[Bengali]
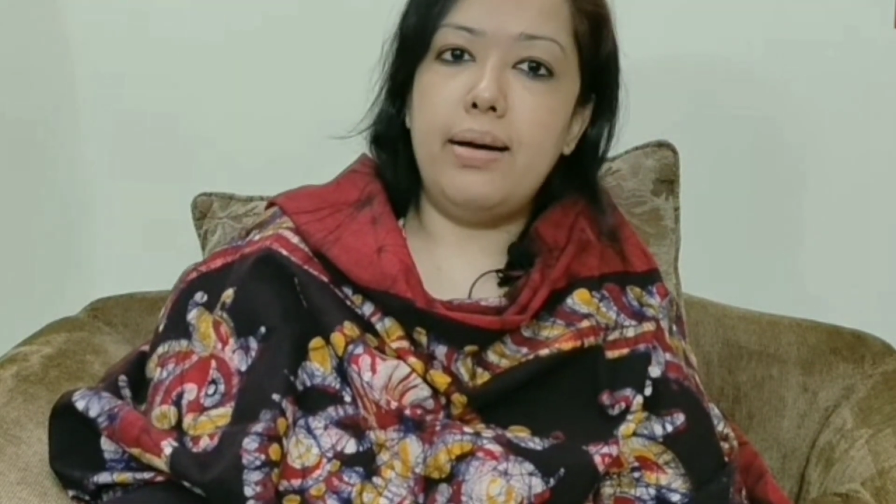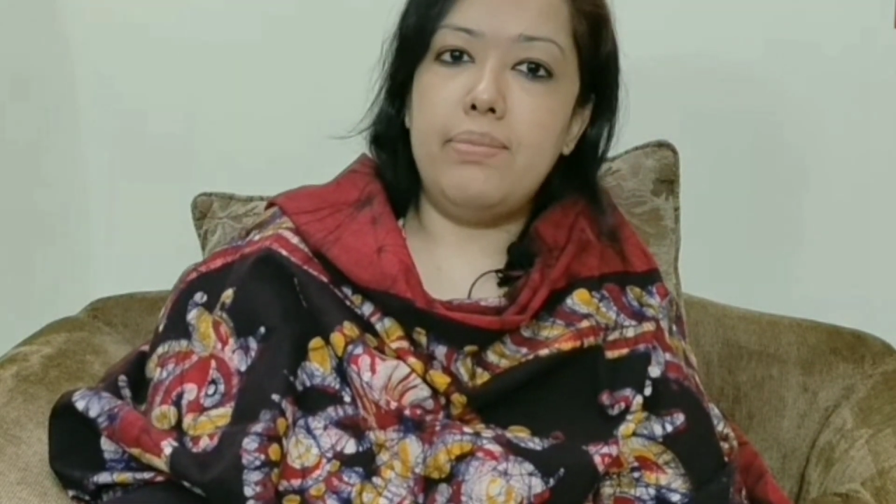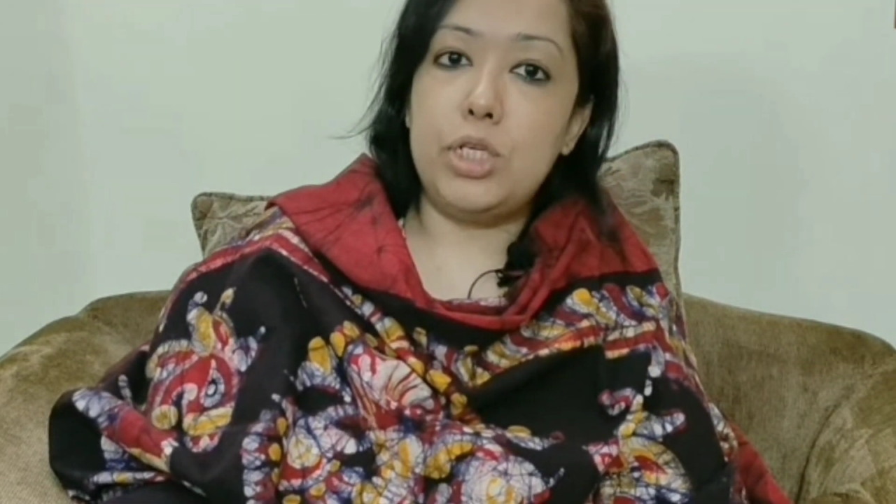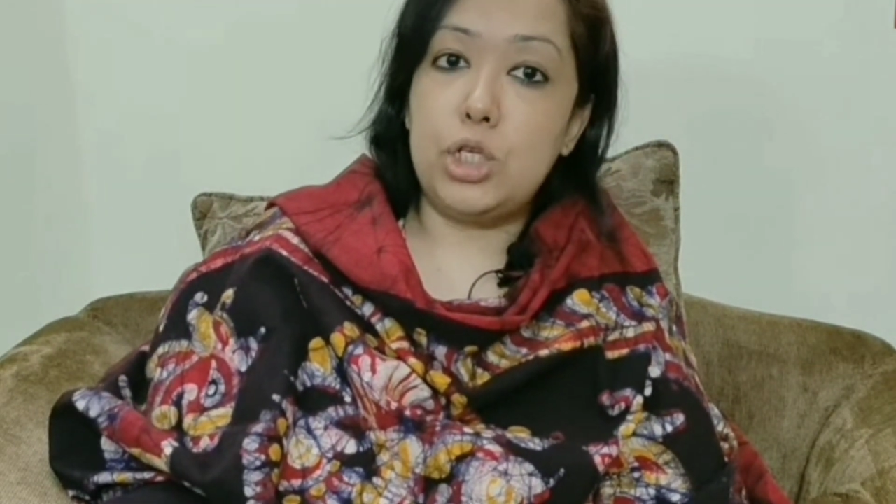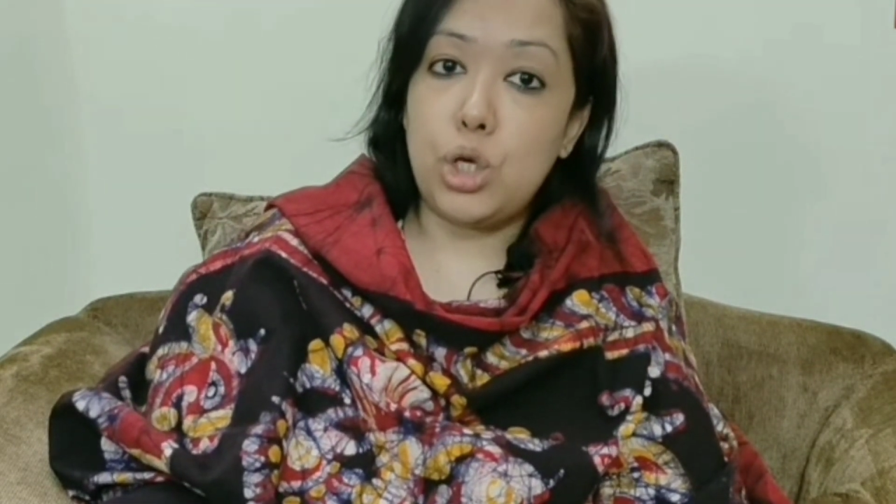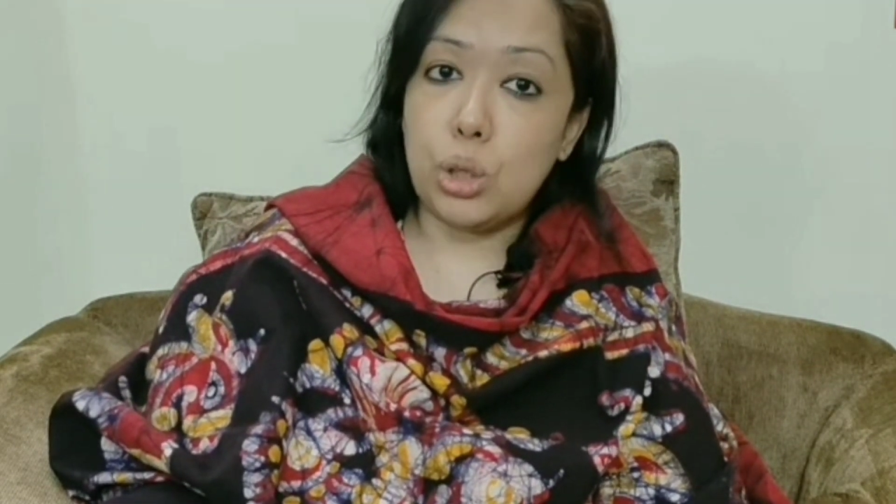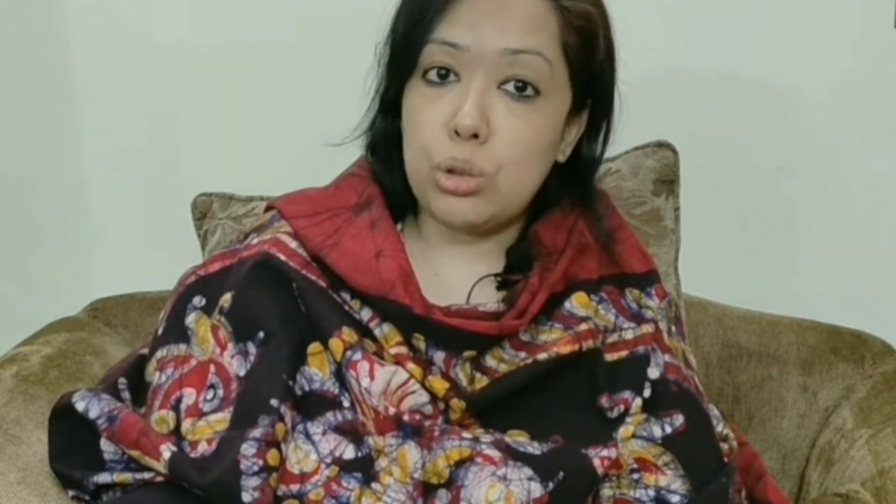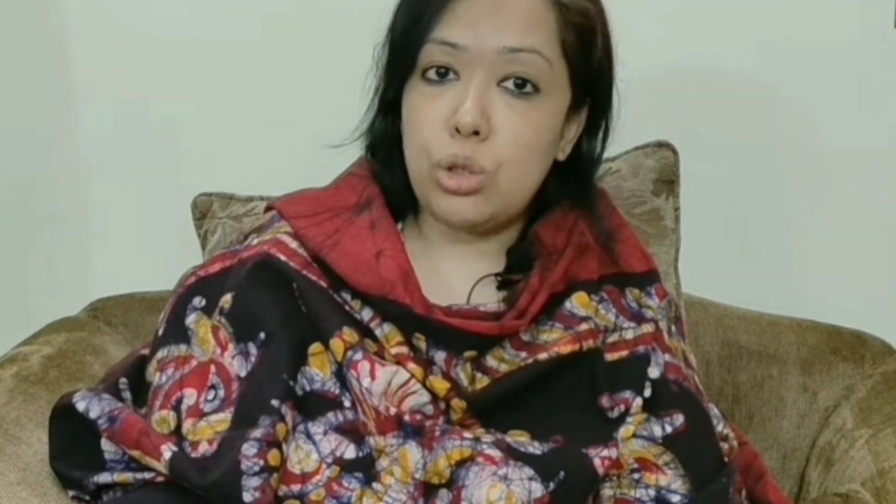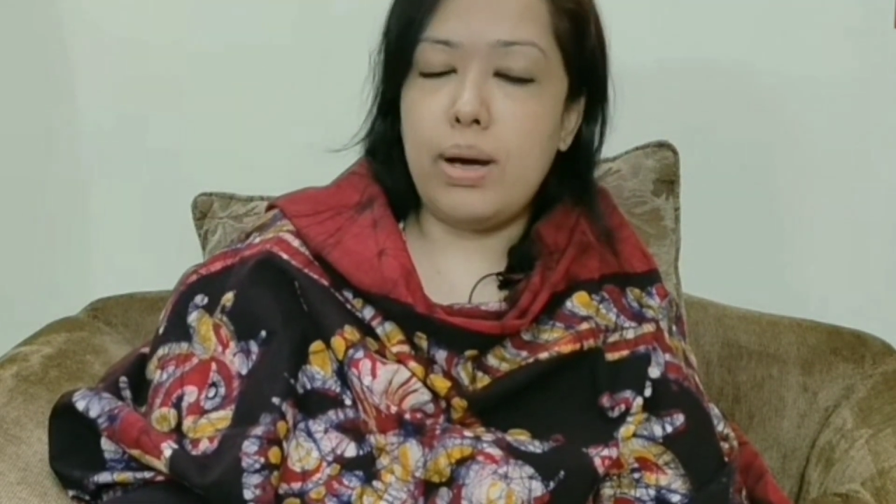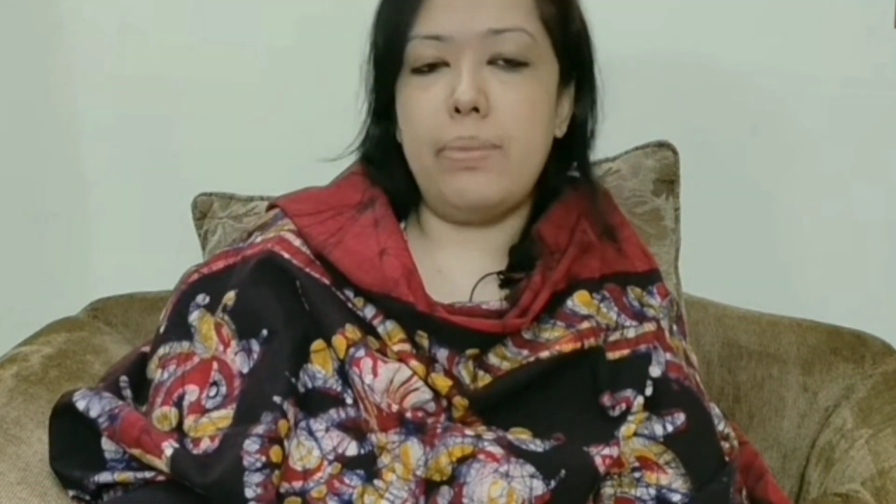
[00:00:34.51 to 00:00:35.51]
বেশ
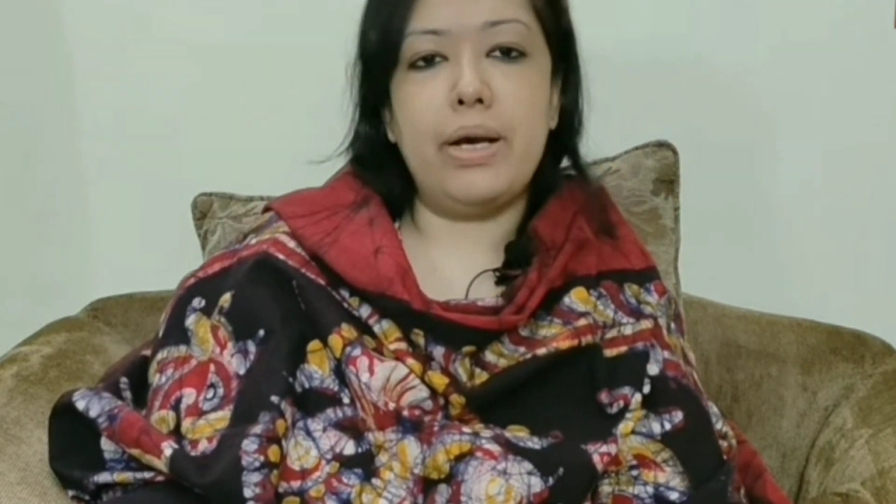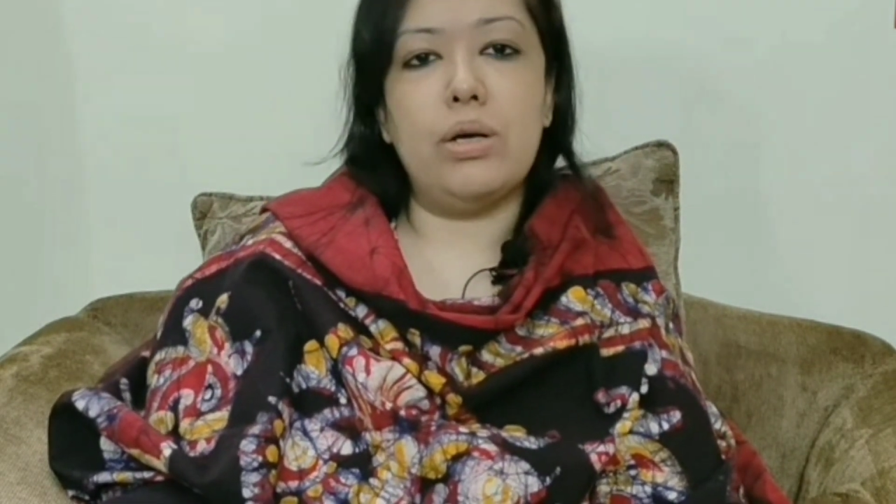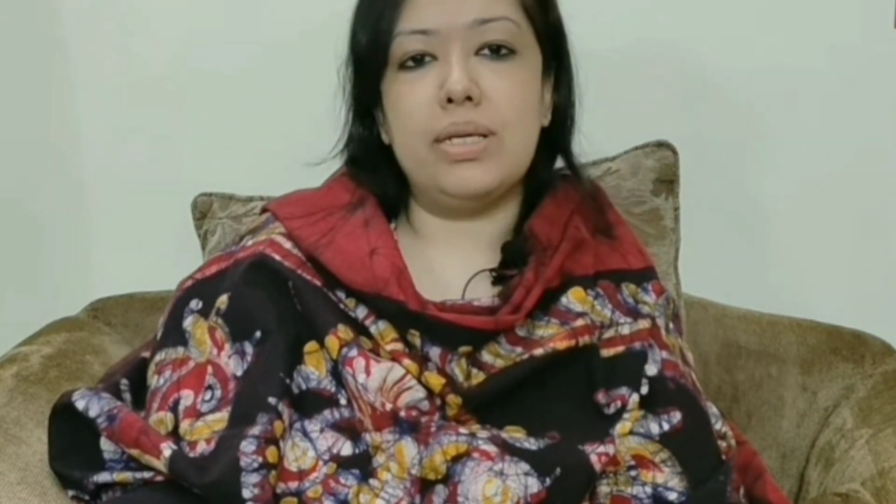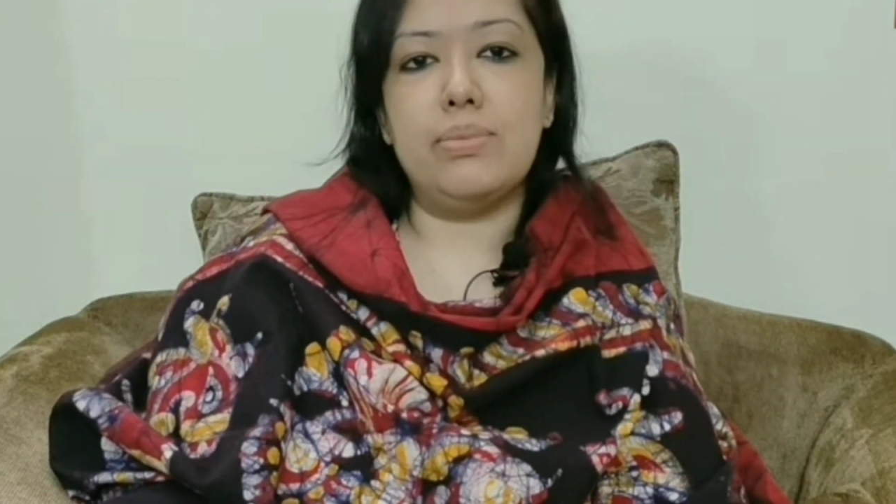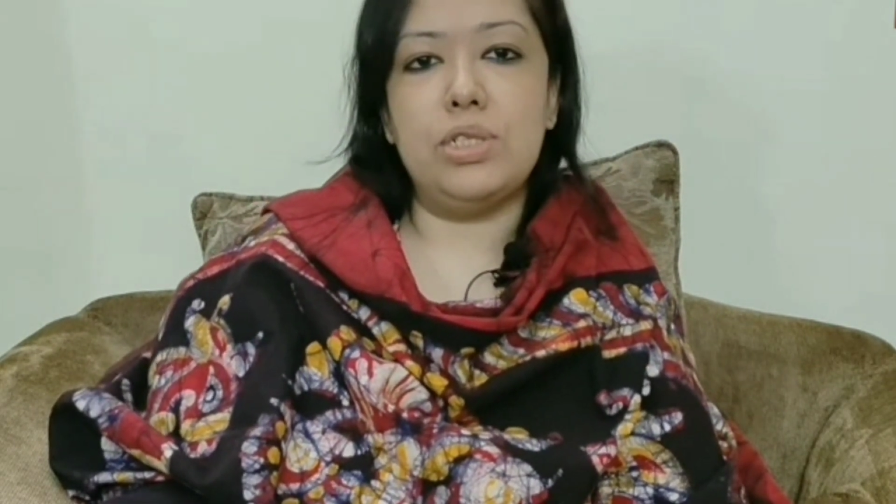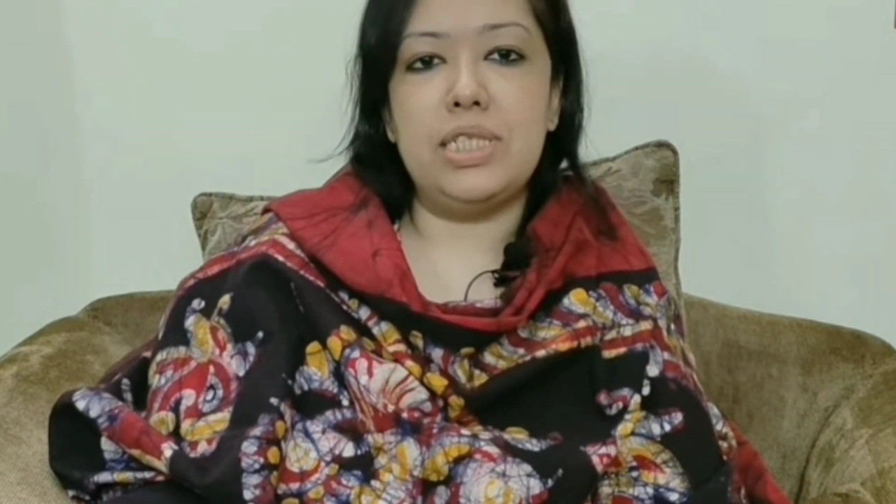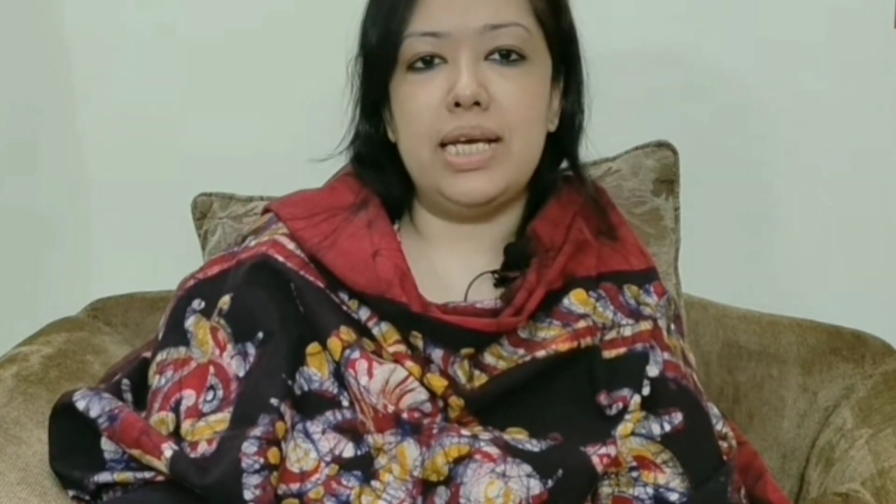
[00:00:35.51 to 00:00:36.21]
শক্তভাবে কথা বলছে